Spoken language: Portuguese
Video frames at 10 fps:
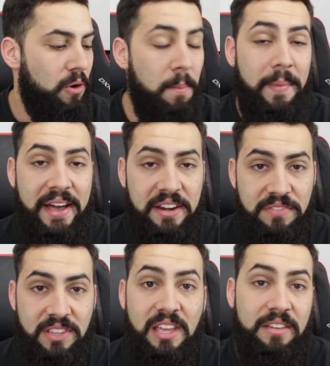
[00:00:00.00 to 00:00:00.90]
o
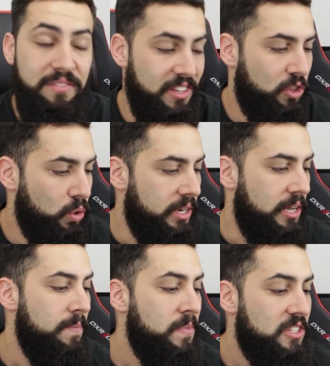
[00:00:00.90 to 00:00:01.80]
Marvin Vettori.
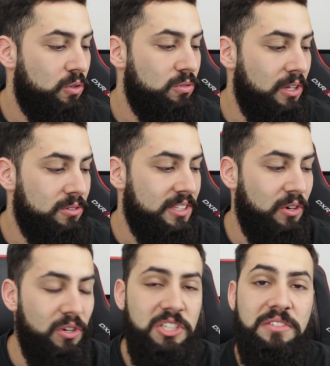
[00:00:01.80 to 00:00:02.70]
Segunda luta da
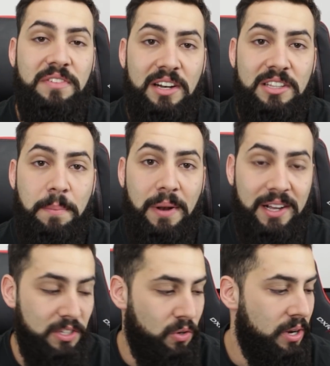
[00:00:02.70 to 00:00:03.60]
noite, válida pela
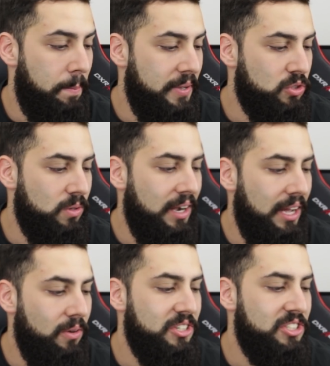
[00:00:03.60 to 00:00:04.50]
categoria peso
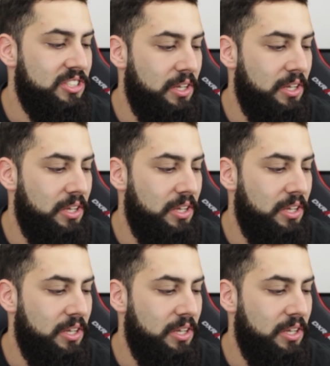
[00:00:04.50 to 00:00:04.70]
galo, a gente